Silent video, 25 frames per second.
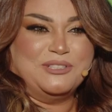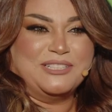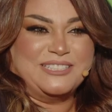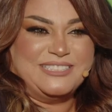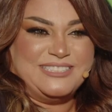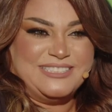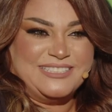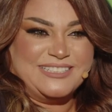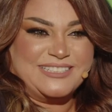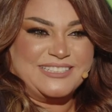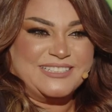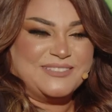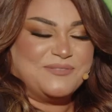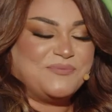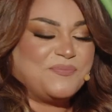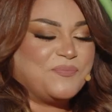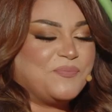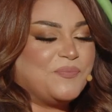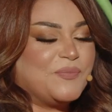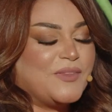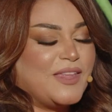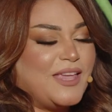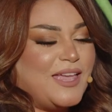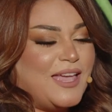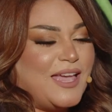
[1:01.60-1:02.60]
كثير
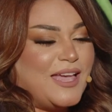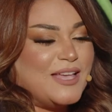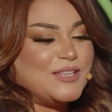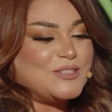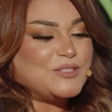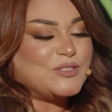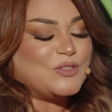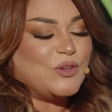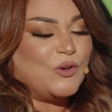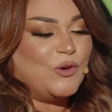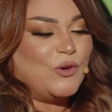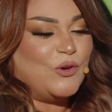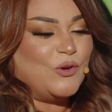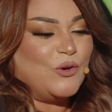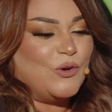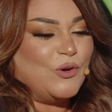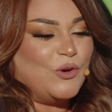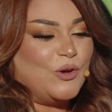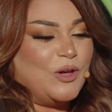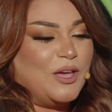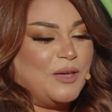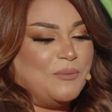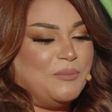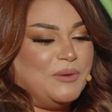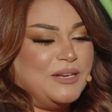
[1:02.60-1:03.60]
سو
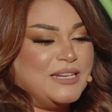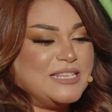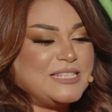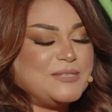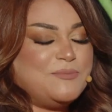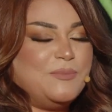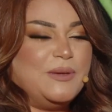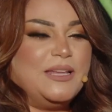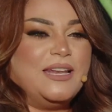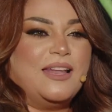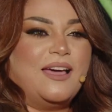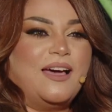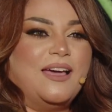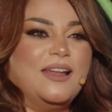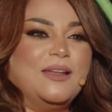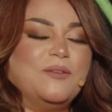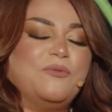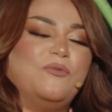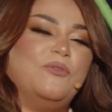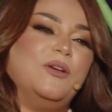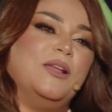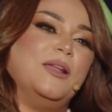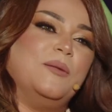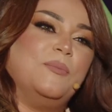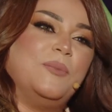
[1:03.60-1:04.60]
so, بالنسبه
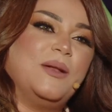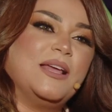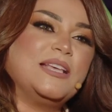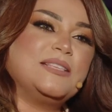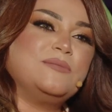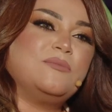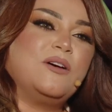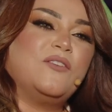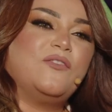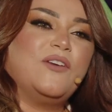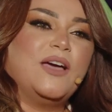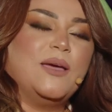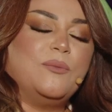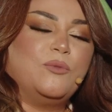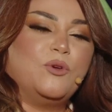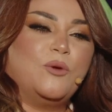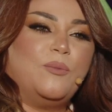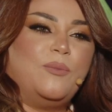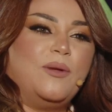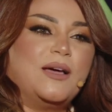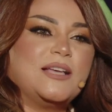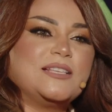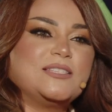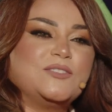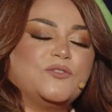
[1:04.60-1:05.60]
للبلازما
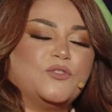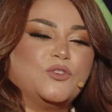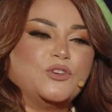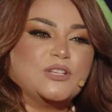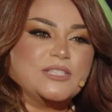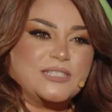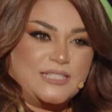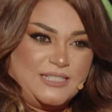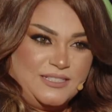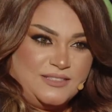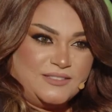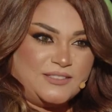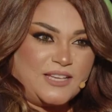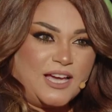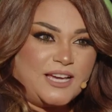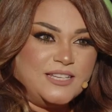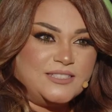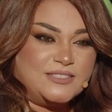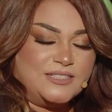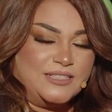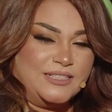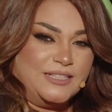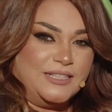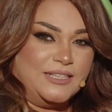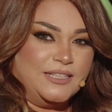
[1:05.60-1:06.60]
فايبروبلاست فور سكين
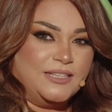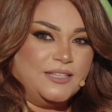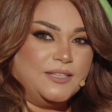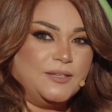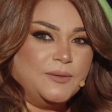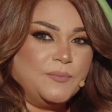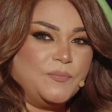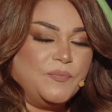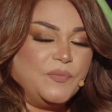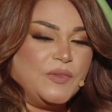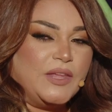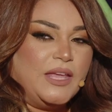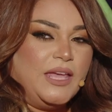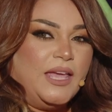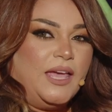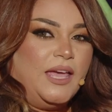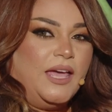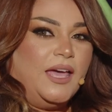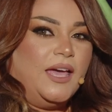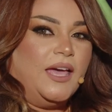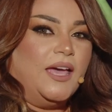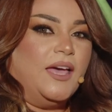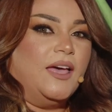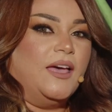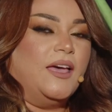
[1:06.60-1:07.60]
تايتنينج
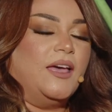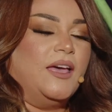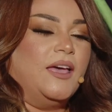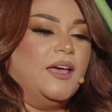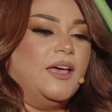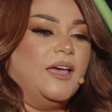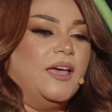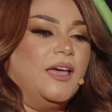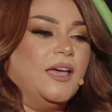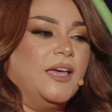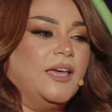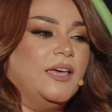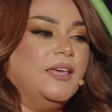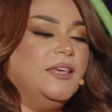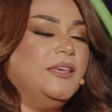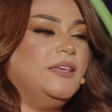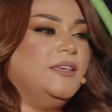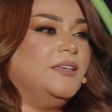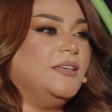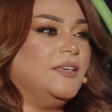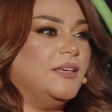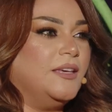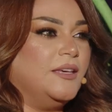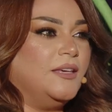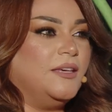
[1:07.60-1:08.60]

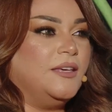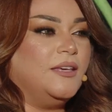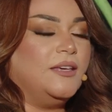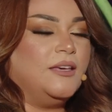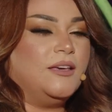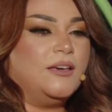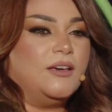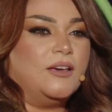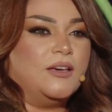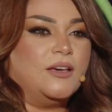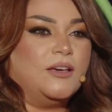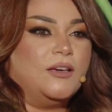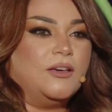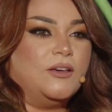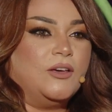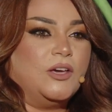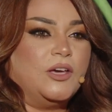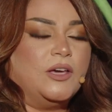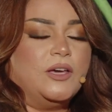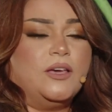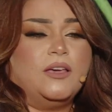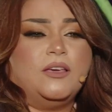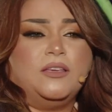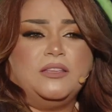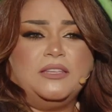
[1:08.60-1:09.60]
هي آه،
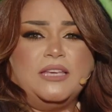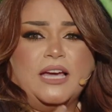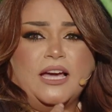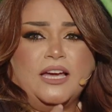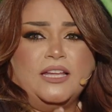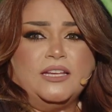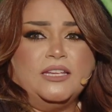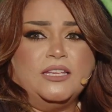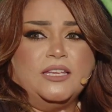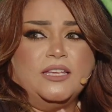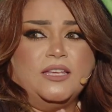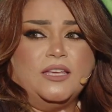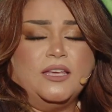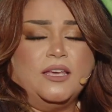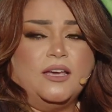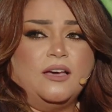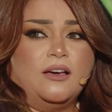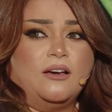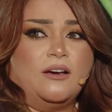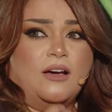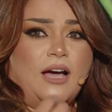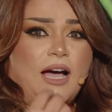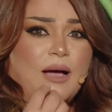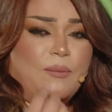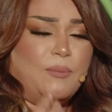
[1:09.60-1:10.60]
يعني
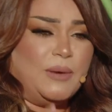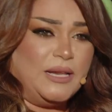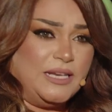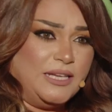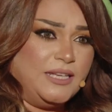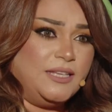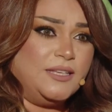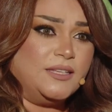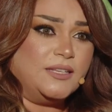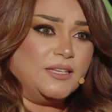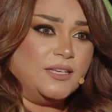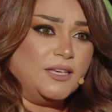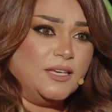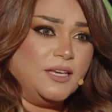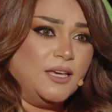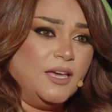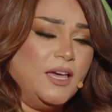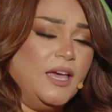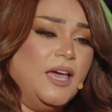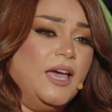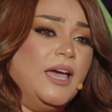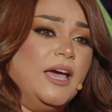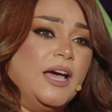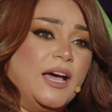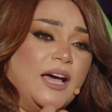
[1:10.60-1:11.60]
آه، عمليه
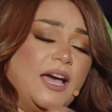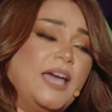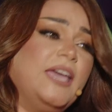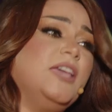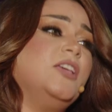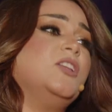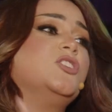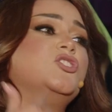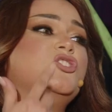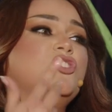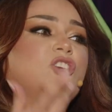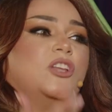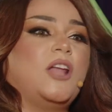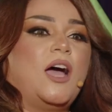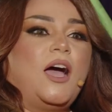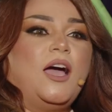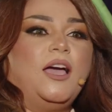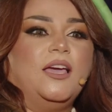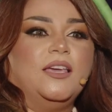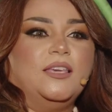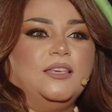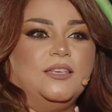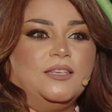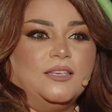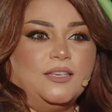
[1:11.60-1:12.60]
غير
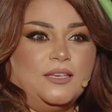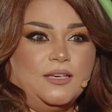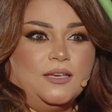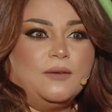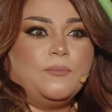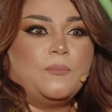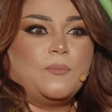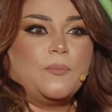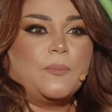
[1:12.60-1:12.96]
جراحيه